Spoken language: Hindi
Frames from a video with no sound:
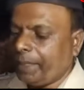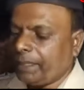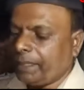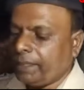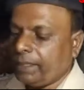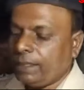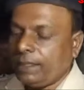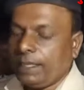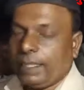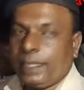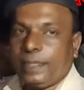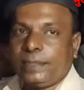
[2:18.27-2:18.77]
कुछ
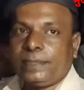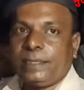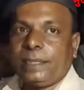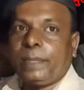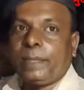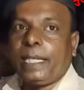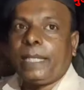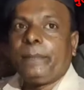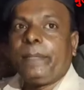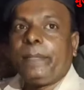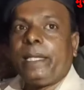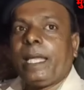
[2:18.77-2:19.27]

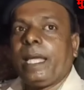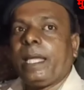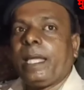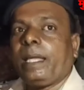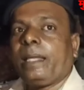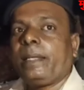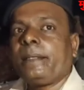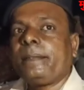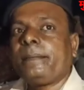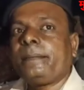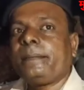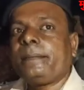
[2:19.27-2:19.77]
आपत्तिजनक सामान
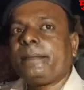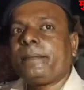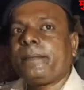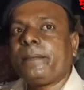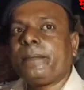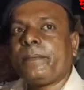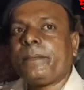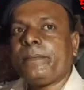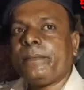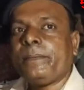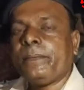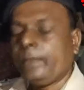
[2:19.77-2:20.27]
मिला
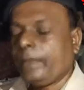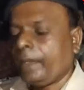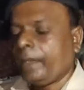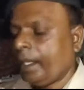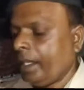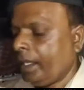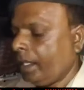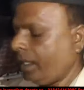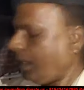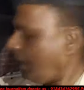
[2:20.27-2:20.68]
है और